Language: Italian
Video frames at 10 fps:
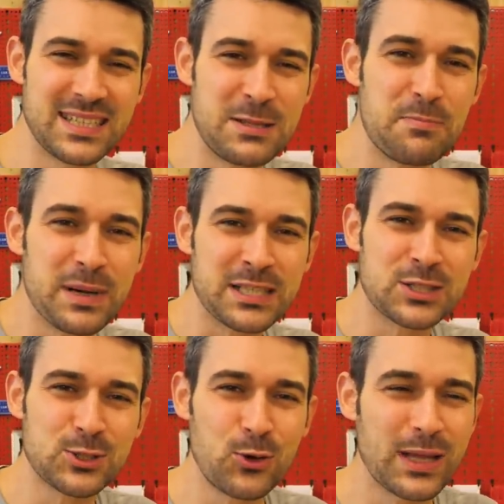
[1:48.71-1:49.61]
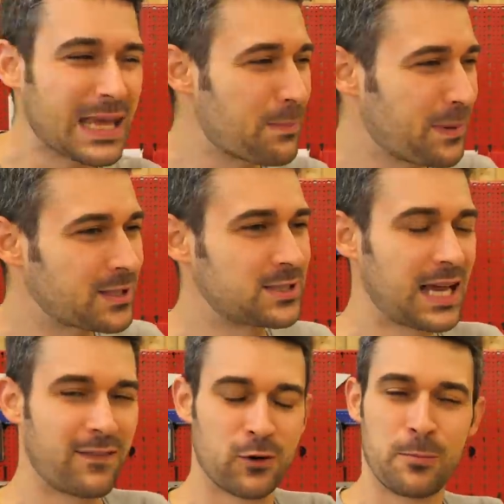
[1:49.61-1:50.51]
di persone che
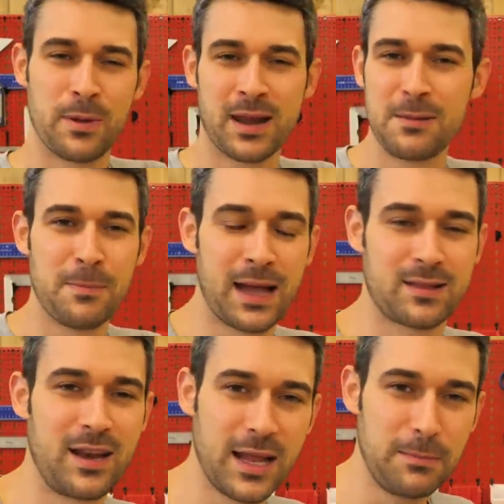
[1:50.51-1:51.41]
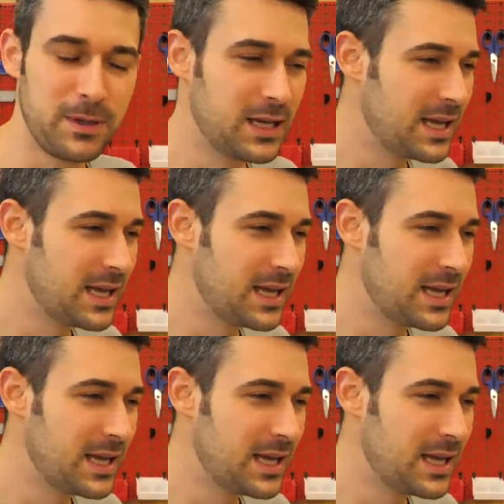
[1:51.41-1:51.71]
passavano per il Matrilab